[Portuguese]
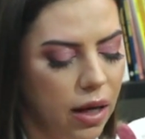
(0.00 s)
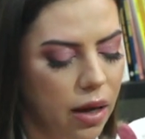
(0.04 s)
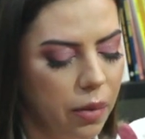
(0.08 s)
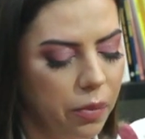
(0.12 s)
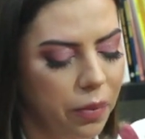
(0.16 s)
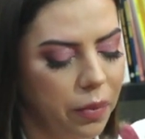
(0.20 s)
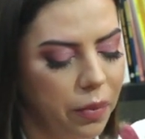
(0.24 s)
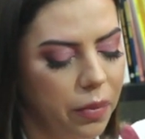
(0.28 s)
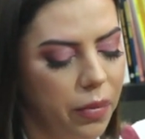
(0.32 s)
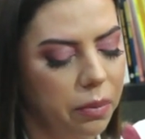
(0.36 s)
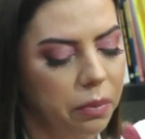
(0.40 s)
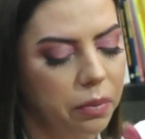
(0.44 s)
A
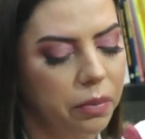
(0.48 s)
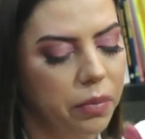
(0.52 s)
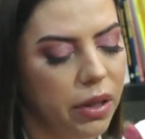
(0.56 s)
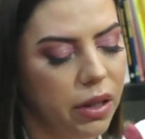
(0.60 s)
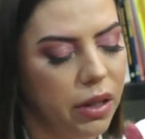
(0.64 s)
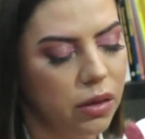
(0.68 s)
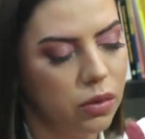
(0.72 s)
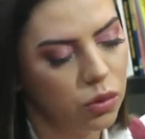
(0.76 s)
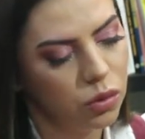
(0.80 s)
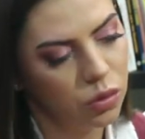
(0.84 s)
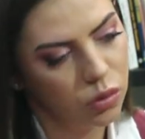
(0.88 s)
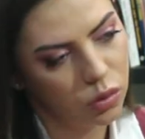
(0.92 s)
uhum.
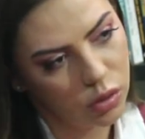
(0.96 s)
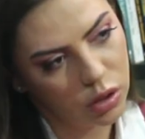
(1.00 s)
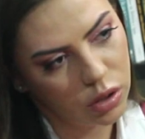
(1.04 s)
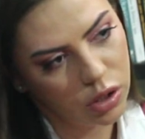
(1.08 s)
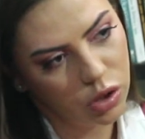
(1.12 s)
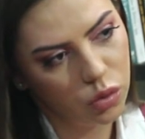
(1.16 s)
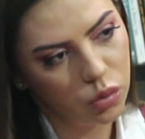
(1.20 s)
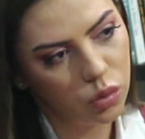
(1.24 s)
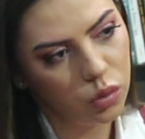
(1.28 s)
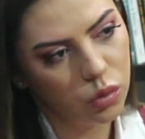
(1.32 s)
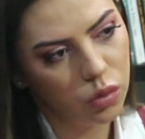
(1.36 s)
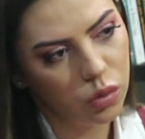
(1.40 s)
precursora
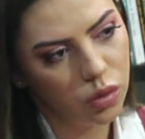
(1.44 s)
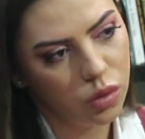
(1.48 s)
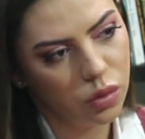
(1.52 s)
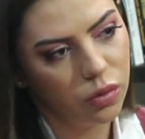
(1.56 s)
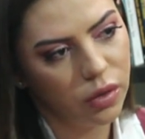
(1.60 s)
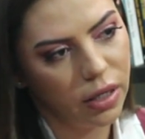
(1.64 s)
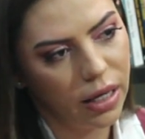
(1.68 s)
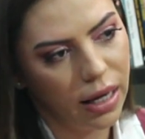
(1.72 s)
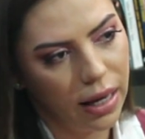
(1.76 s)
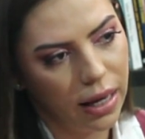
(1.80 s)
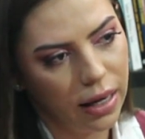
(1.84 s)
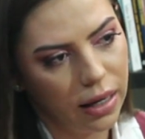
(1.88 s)
de tudo isso
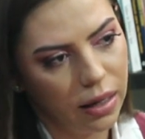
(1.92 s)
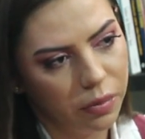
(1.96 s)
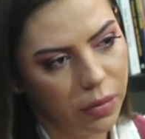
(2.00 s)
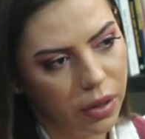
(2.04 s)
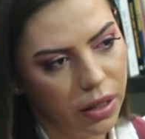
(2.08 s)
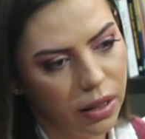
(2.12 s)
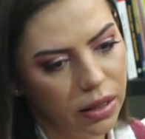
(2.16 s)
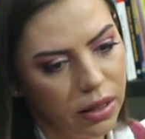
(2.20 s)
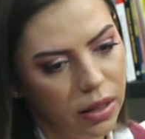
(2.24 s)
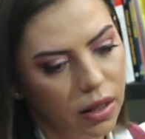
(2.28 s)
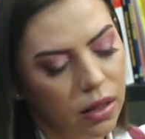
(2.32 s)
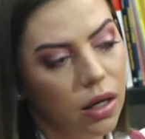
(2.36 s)
foi a
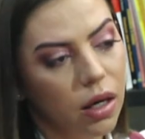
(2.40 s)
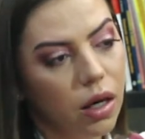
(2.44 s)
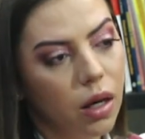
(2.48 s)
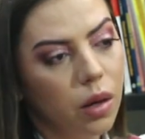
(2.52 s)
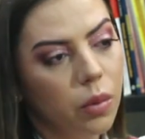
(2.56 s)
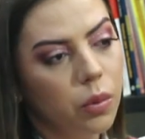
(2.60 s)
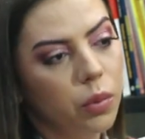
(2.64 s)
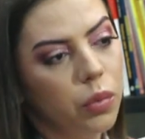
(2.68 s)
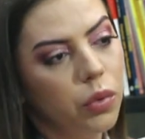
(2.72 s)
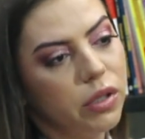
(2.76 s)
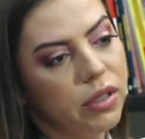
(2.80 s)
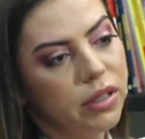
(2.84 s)
Alemanha,
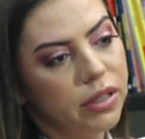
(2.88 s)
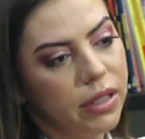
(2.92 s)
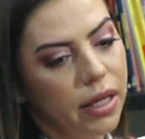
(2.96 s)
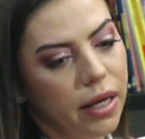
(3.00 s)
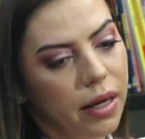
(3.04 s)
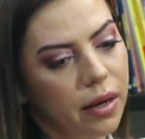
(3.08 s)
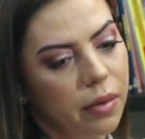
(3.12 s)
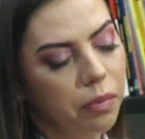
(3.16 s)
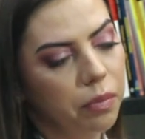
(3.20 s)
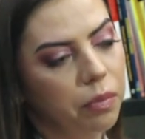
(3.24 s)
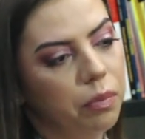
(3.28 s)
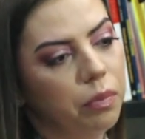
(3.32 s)
por
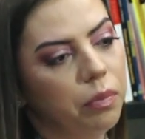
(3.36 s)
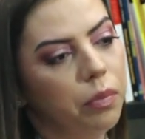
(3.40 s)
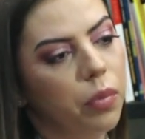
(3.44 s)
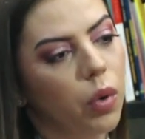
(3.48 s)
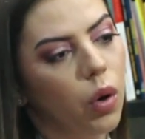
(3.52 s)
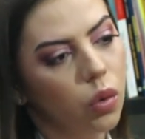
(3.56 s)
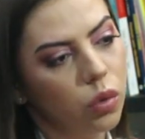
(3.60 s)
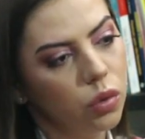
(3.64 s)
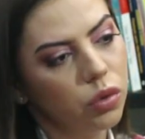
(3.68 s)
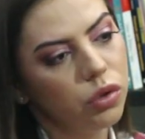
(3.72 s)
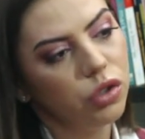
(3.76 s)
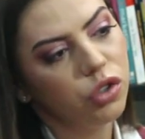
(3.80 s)
ter
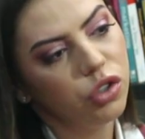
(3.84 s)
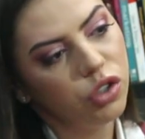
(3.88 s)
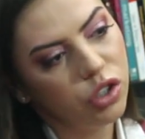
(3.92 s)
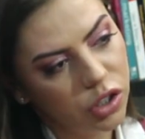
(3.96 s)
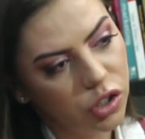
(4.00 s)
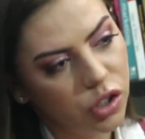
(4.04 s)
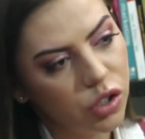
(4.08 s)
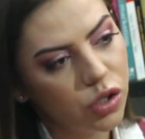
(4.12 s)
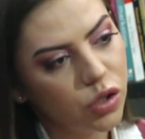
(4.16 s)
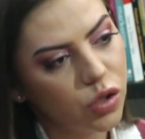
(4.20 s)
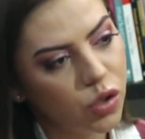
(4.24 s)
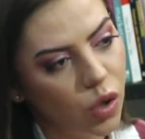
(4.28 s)
poucos
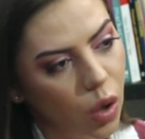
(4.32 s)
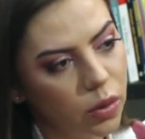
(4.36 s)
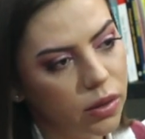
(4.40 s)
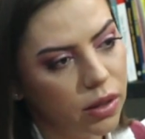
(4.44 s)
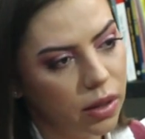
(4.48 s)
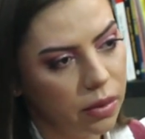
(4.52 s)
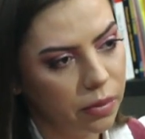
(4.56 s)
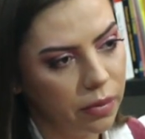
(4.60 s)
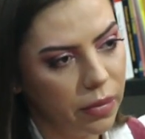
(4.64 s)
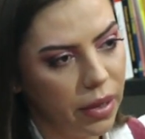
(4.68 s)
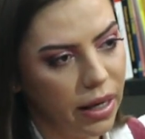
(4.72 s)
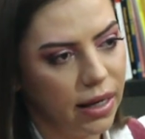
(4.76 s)
dias de sol
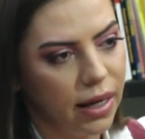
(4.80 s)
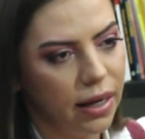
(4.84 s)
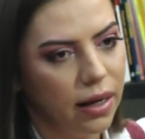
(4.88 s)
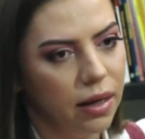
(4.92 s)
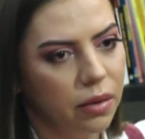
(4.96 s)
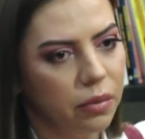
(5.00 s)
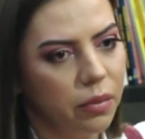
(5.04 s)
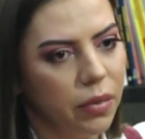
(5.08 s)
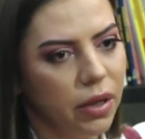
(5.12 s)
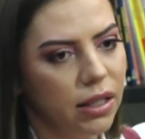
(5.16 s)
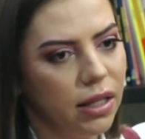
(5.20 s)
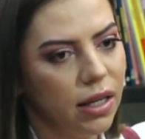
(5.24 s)
também. A
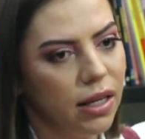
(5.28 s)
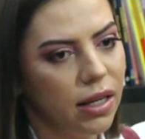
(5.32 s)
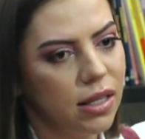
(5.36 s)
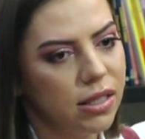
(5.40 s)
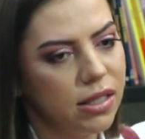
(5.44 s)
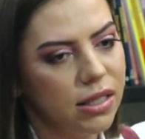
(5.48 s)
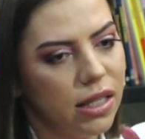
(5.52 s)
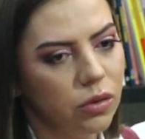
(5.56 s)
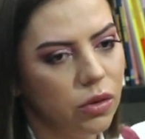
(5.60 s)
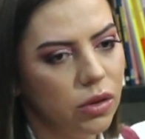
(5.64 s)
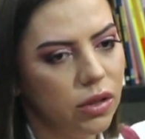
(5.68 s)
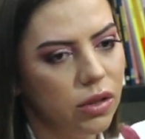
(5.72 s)
Alemanha é
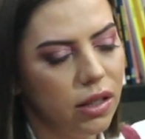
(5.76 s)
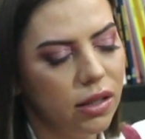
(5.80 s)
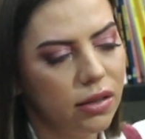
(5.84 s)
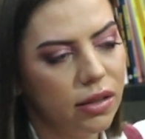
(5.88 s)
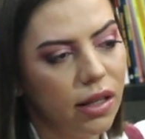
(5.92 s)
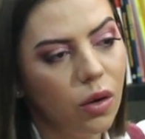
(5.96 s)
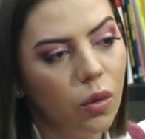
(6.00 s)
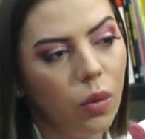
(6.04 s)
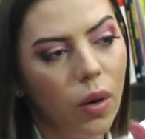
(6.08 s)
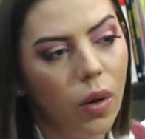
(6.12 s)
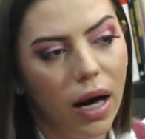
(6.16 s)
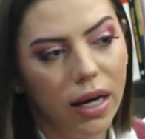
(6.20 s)

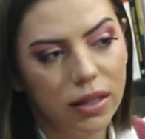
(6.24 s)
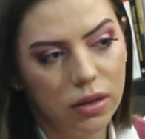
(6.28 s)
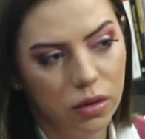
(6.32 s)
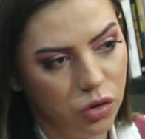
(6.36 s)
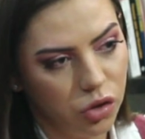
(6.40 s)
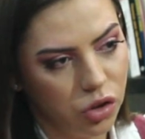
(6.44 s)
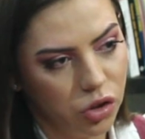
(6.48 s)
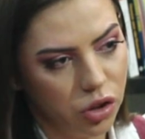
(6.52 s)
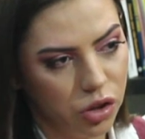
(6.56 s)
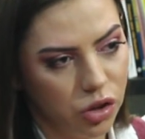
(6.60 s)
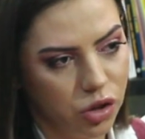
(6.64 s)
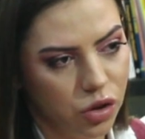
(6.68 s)
134
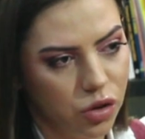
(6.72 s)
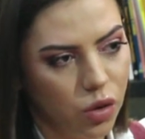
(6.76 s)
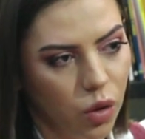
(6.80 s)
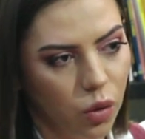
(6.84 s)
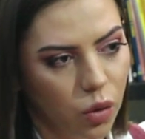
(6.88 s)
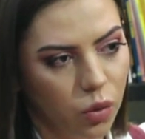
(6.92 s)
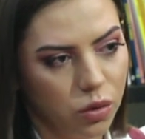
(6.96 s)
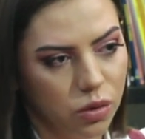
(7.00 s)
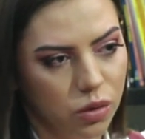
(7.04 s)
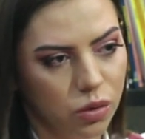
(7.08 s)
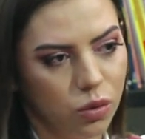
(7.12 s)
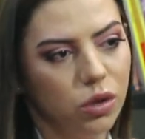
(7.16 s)
dias de
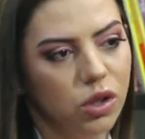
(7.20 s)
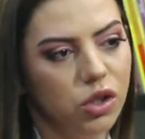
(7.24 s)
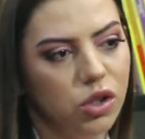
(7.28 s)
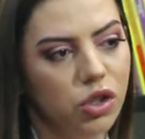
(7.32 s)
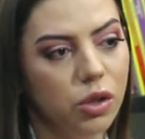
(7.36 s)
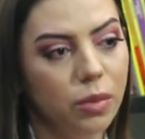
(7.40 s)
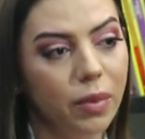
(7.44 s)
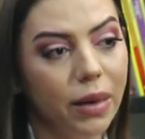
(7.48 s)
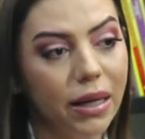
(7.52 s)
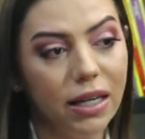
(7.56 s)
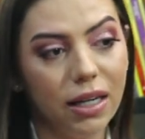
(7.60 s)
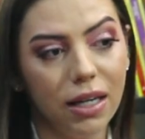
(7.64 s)
sol.
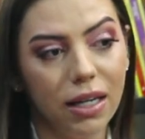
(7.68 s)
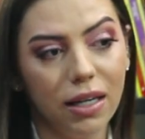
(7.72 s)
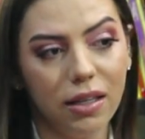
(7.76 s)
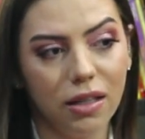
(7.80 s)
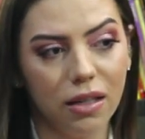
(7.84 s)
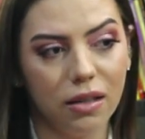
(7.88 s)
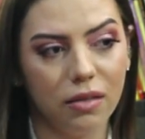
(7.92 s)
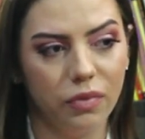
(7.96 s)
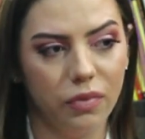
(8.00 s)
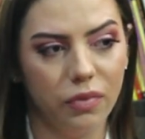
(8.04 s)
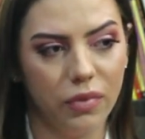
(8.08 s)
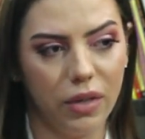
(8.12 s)
Curitiba
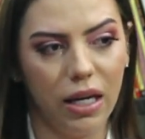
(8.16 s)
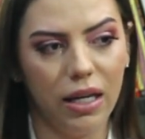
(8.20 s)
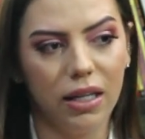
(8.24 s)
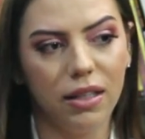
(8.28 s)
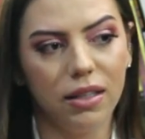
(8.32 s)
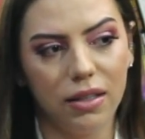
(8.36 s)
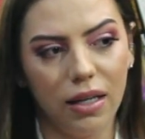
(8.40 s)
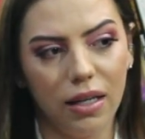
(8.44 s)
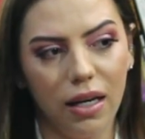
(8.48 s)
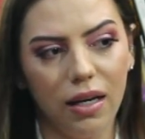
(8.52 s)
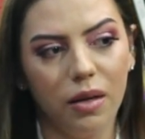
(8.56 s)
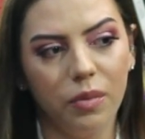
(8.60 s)
ganha
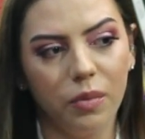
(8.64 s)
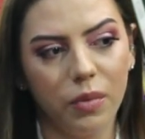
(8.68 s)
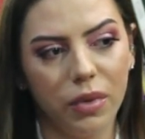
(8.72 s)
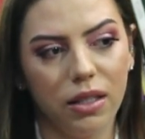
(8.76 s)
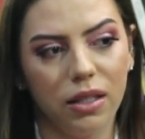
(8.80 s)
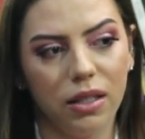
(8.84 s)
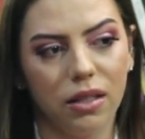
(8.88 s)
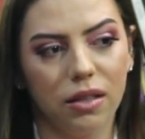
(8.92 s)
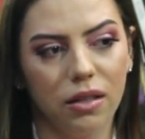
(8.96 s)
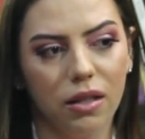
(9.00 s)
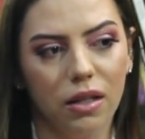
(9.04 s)
ainda da Alemanha.